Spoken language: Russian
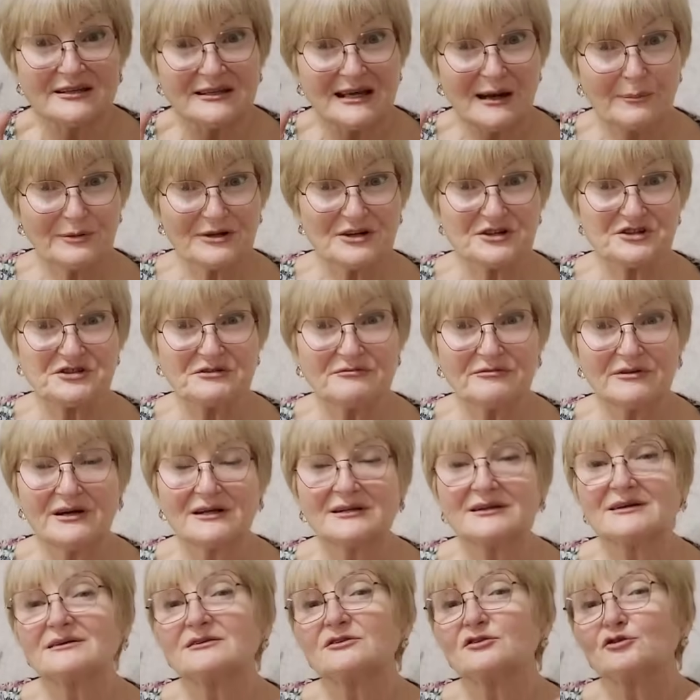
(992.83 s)
Я
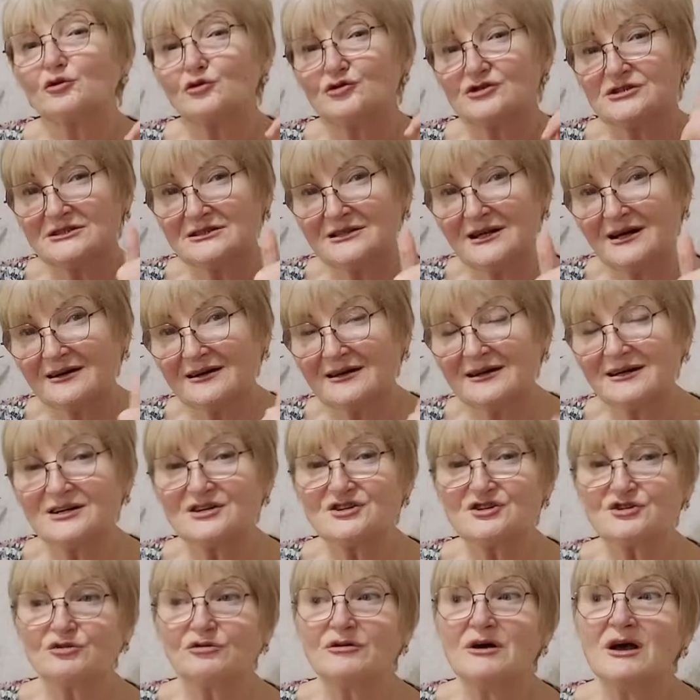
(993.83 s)
проживала. То есть так,
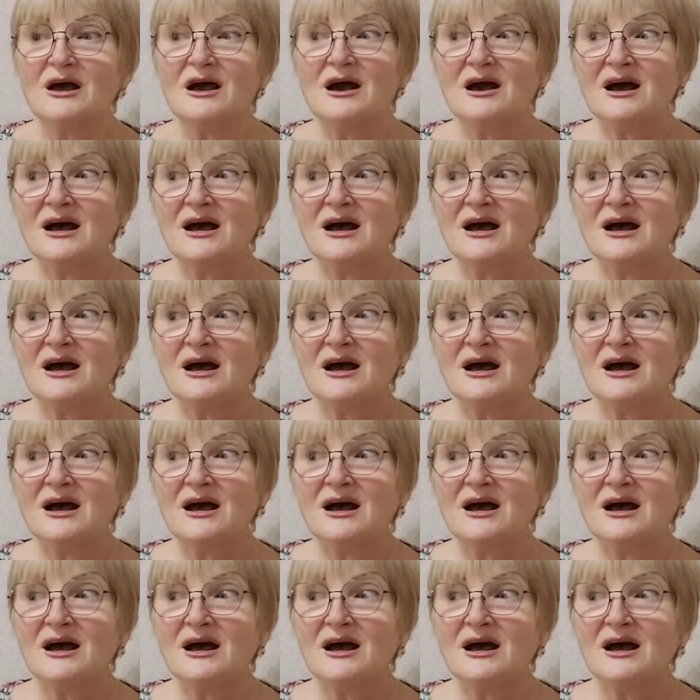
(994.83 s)
хорошо.